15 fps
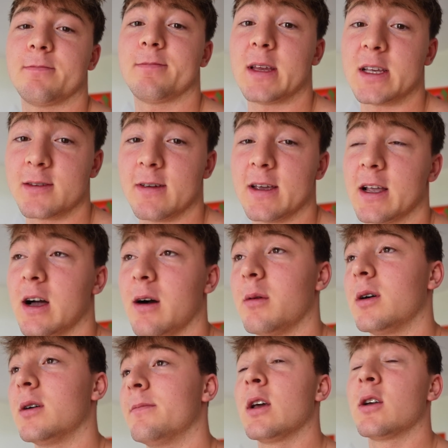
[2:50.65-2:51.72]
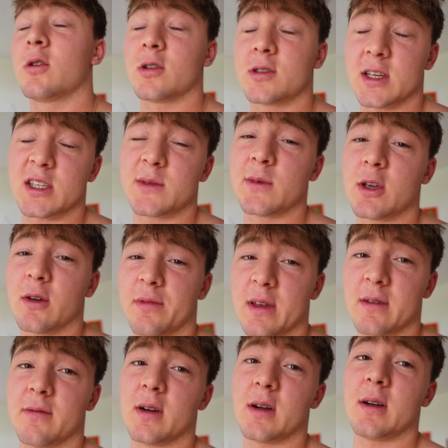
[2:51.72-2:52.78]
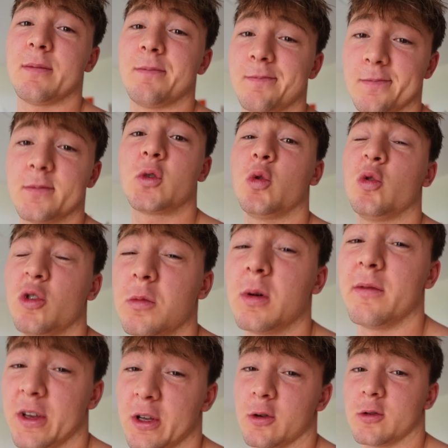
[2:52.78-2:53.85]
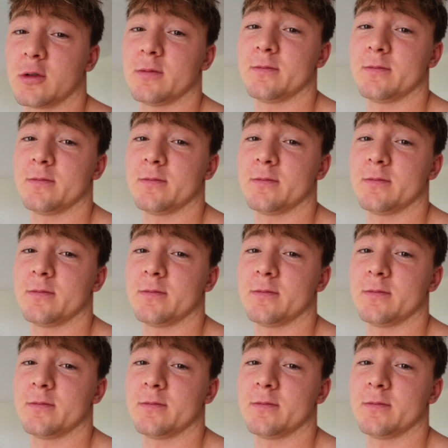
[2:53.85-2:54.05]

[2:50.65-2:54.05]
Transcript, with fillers: Deswegen aber kostet es mich auf jeden Fall gut überwinden.